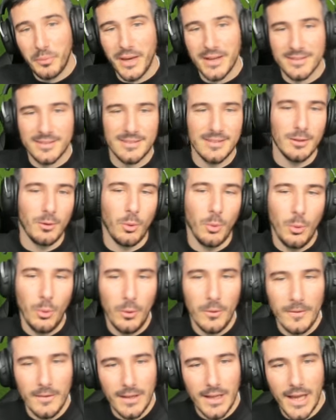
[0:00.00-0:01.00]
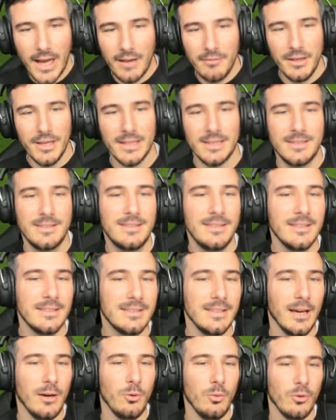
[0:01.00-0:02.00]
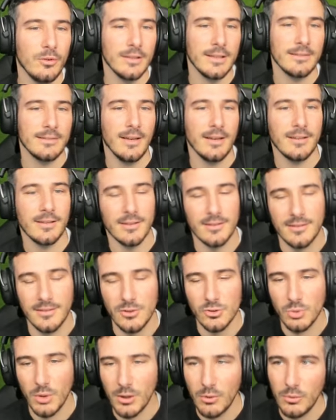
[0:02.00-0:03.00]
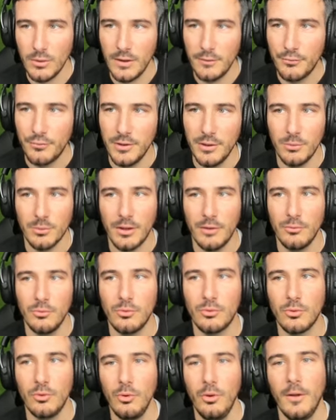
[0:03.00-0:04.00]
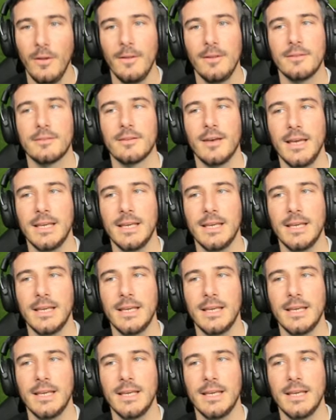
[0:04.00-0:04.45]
par 0, avec Digao en attaque. Hein. C'est le choix qu'on a fait. On a vu que c'est